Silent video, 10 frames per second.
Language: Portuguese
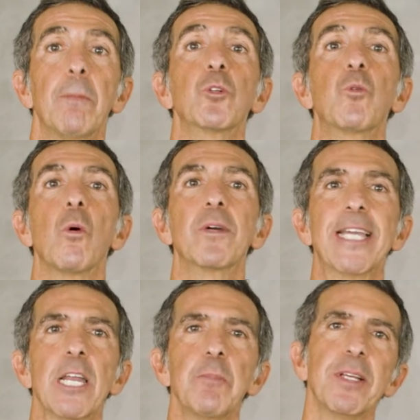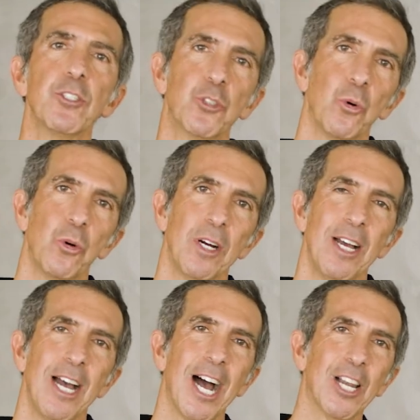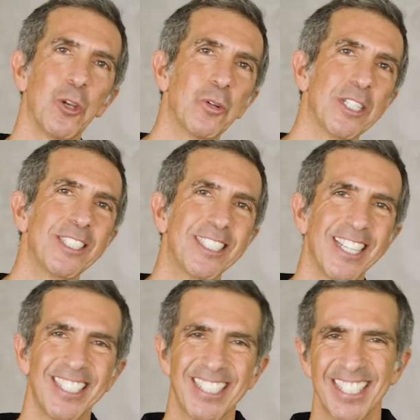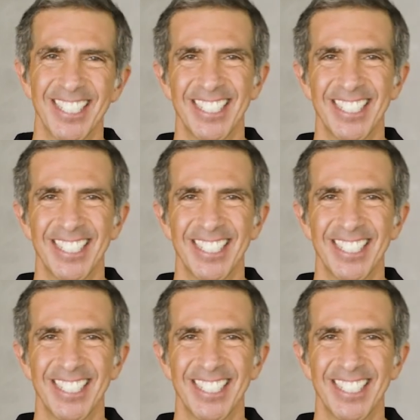por qualquer pessoa a longa distância.